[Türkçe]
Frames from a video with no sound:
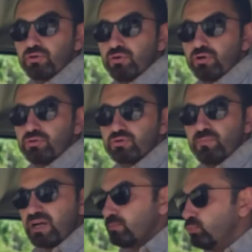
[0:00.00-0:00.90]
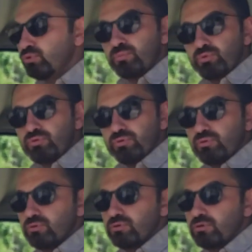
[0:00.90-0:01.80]
Gördünüz. Bakın bunu bunu
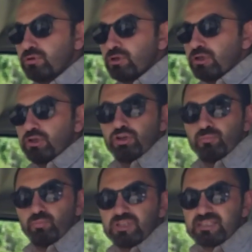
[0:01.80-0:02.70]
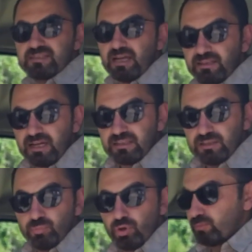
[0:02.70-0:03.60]

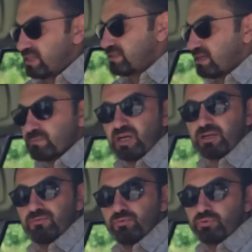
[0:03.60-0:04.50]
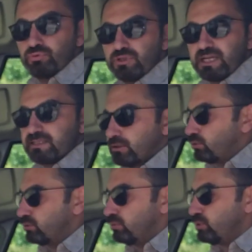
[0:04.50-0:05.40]
standardının bu olması lazım. Bakın vuruntu ne kadar
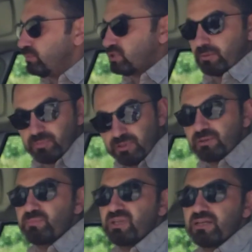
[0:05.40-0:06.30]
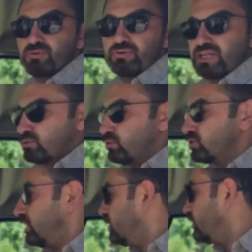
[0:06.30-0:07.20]
oldu? Böyle çabuk biraz olacak
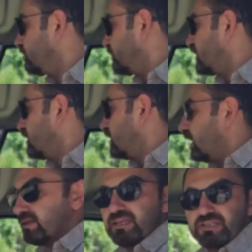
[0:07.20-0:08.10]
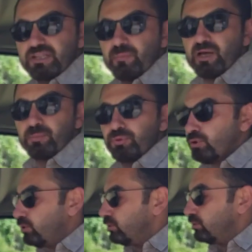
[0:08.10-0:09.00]
sonuçta. Ateşleme yapıyor.